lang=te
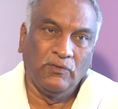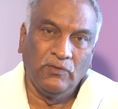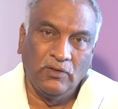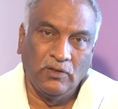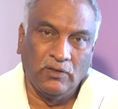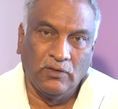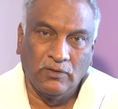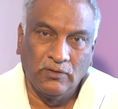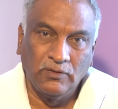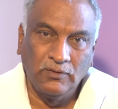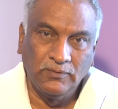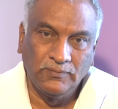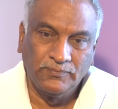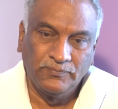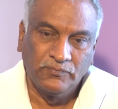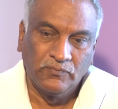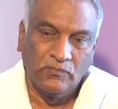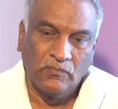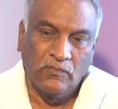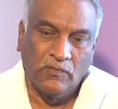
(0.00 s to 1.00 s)
ఏమీ లేదు
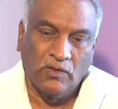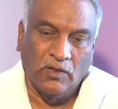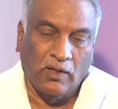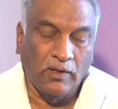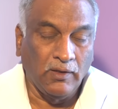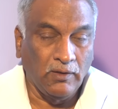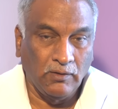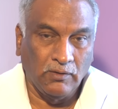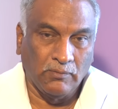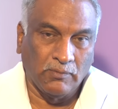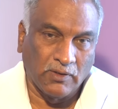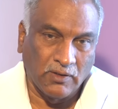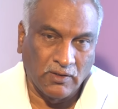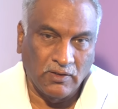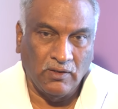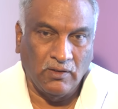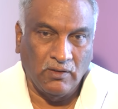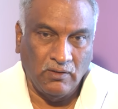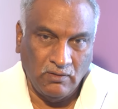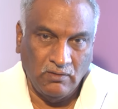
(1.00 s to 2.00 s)
అని
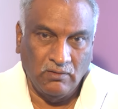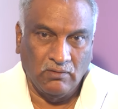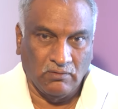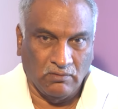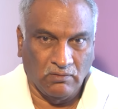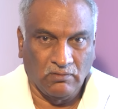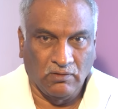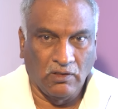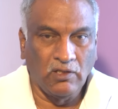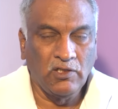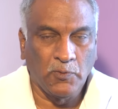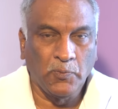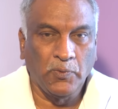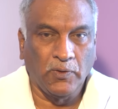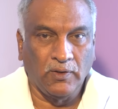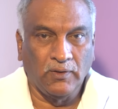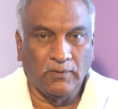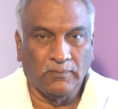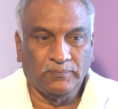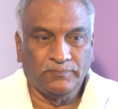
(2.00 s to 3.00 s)
మనకి
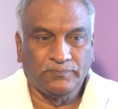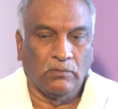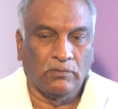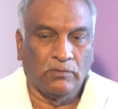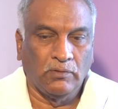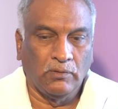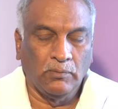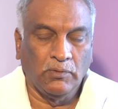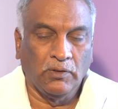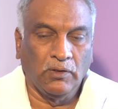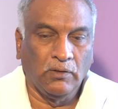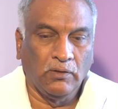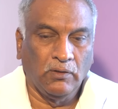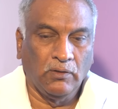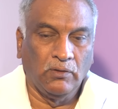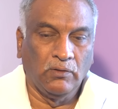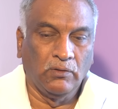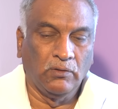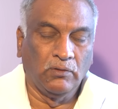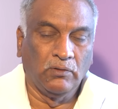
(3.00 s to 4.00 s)
తెలిసిపోయింది
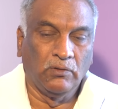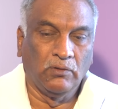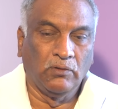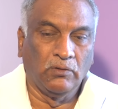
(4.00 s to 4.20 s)
సినిమాల్లో